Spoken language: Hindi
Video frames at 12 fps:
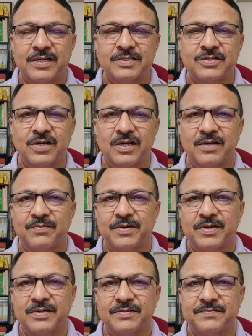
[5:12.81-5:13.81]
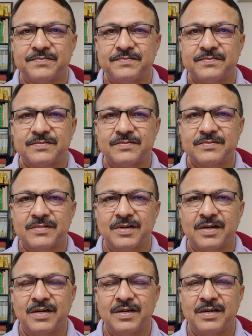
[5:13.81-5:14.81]
अरेंज करने
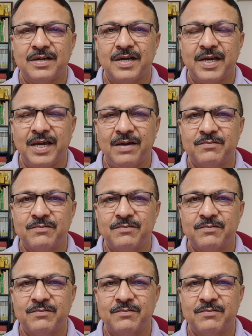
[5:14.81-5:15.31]
पड़े